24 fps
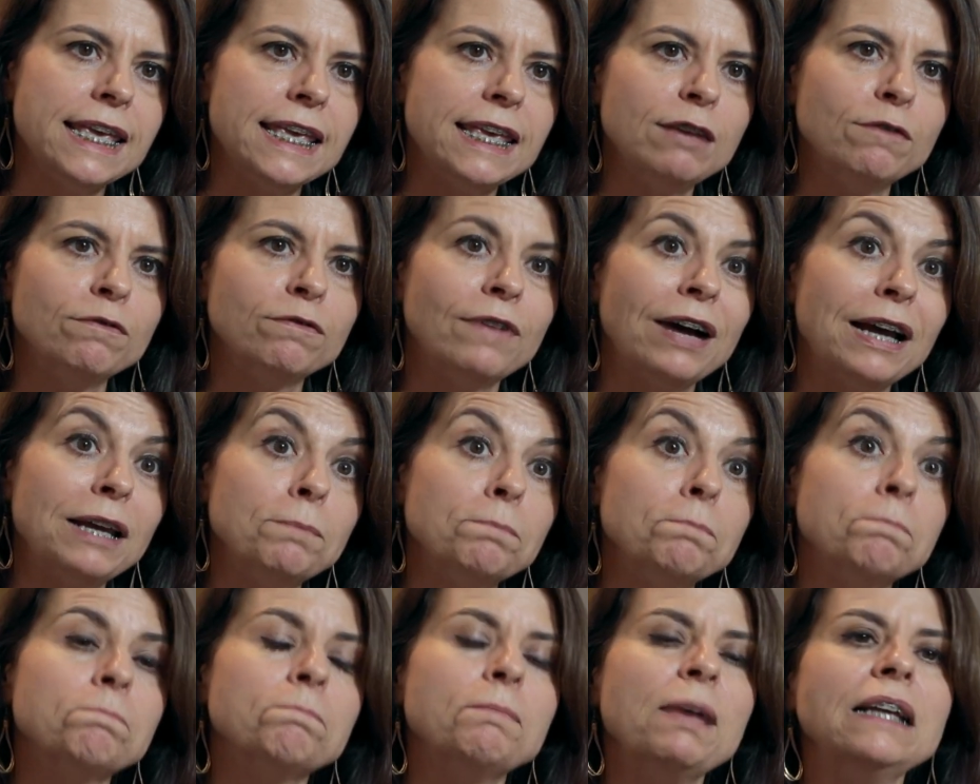e vai
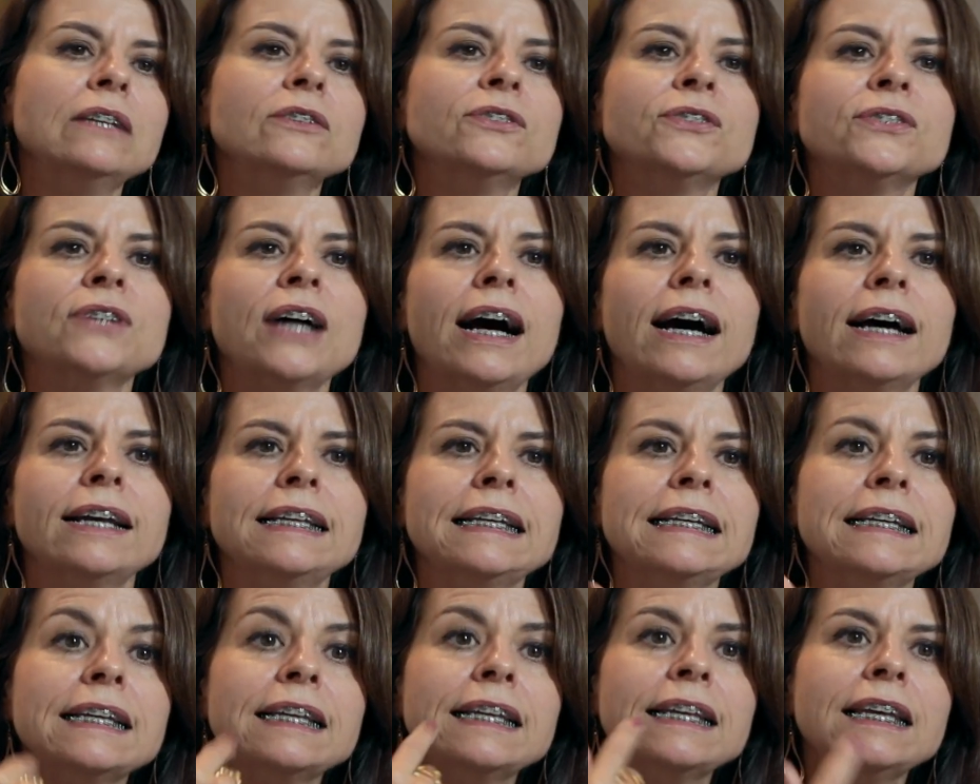pensar
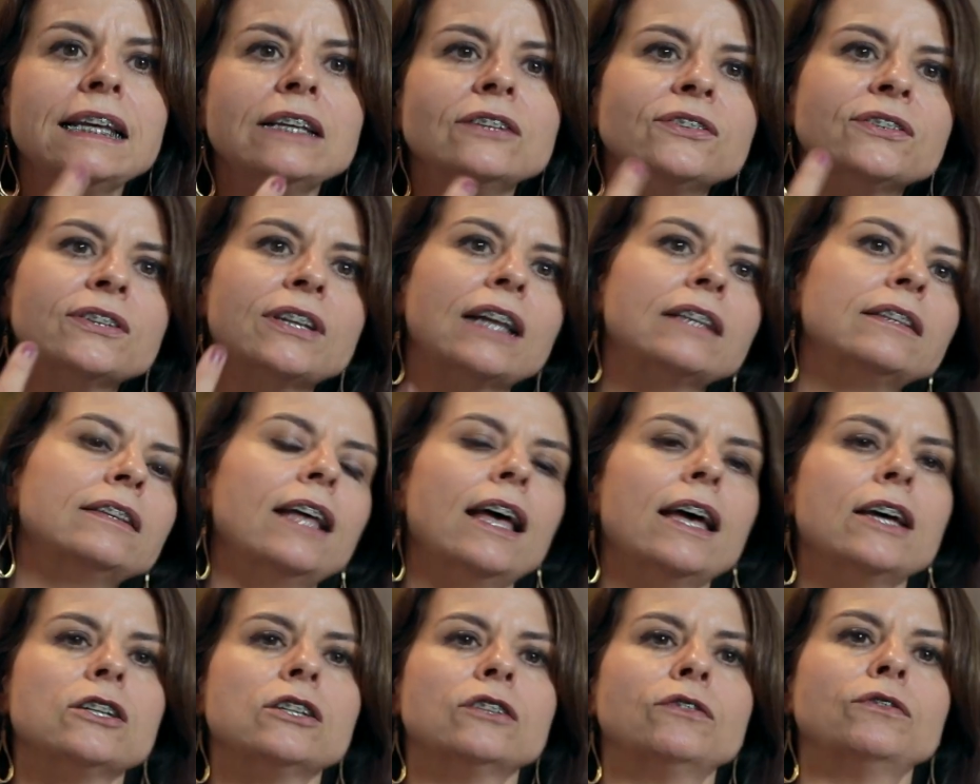em que
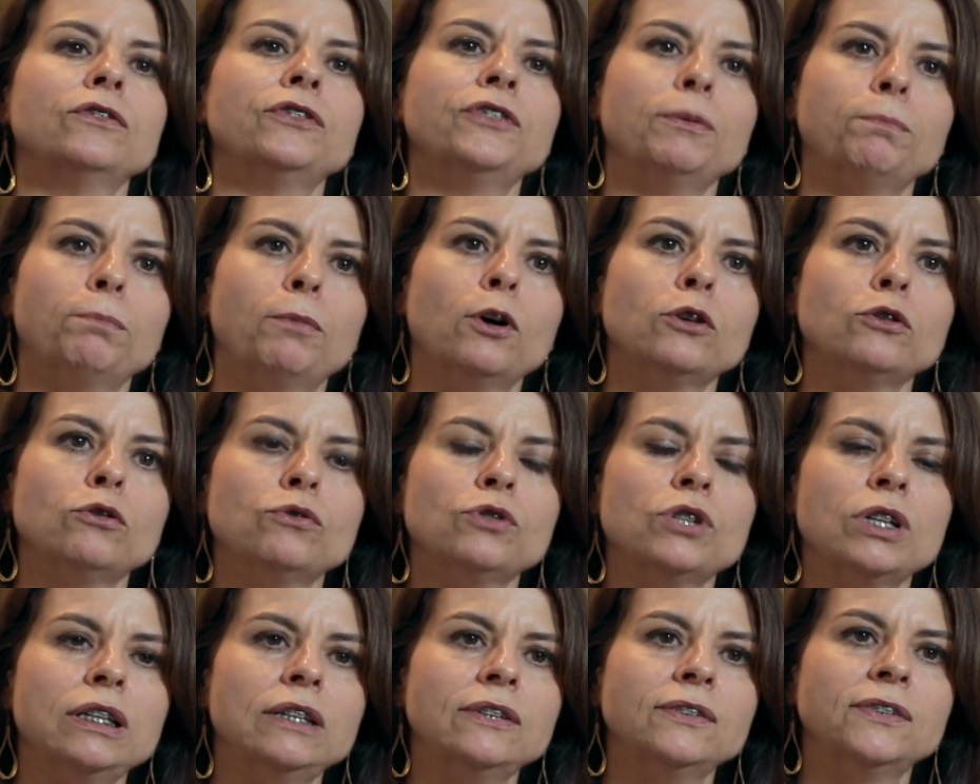estratégia você pode
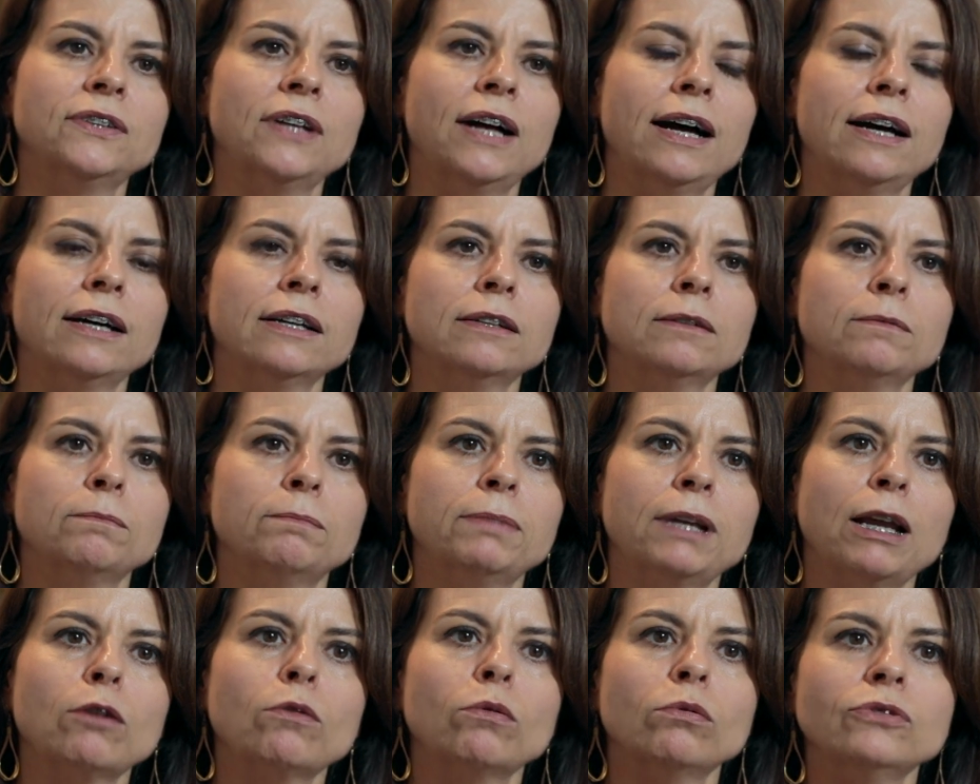utilizar
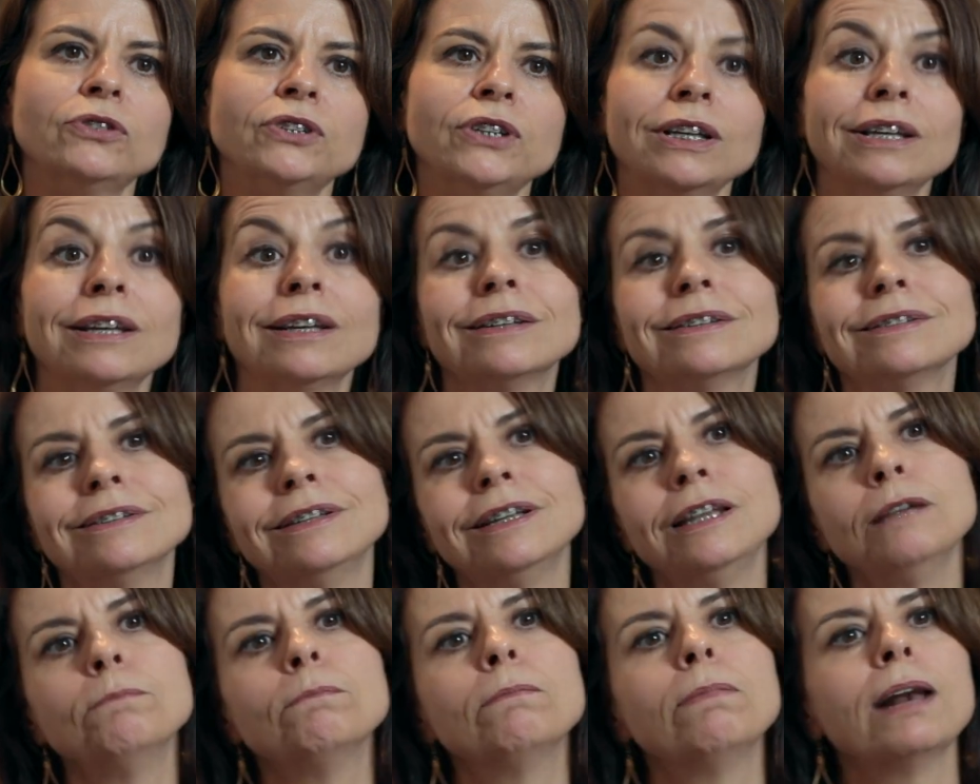para conseguir
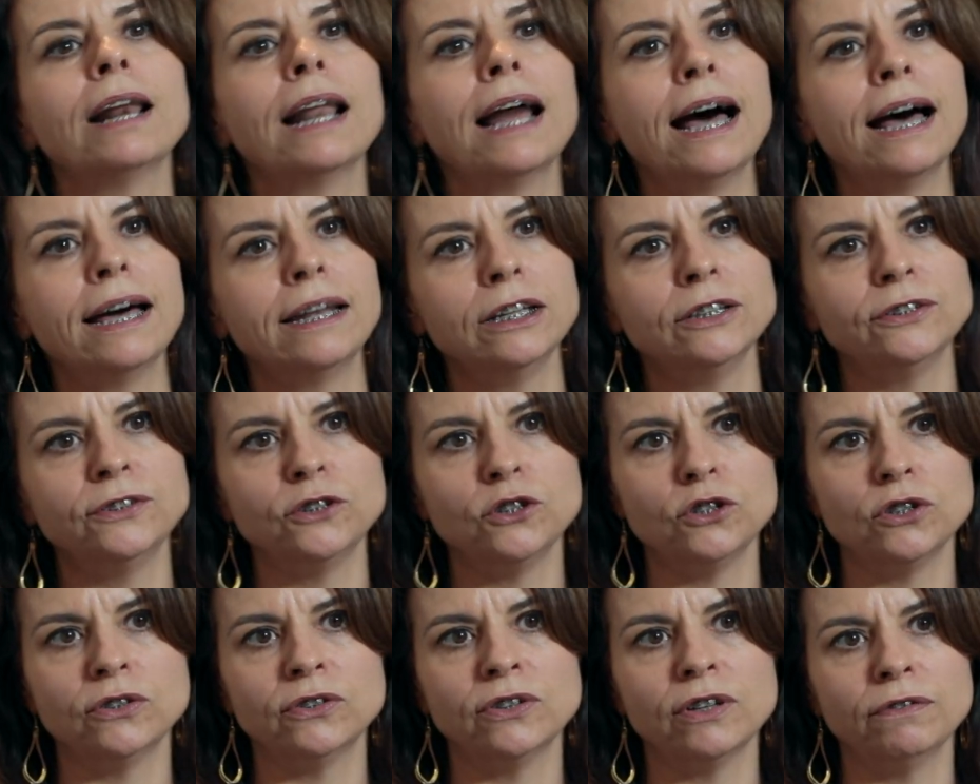driblar
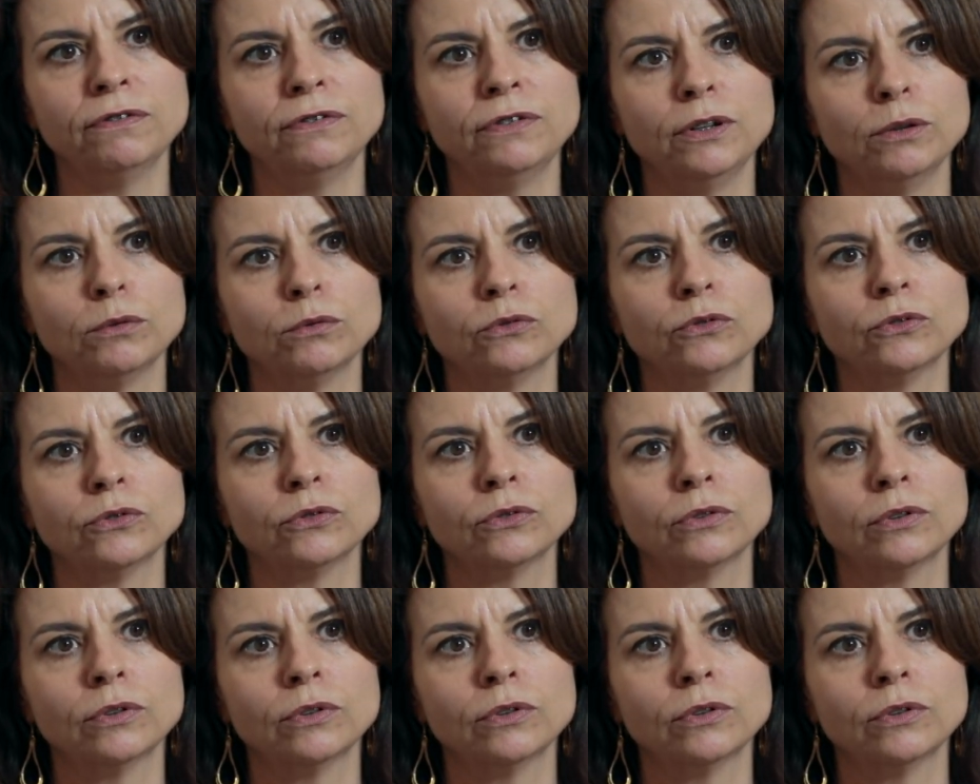esses desafios,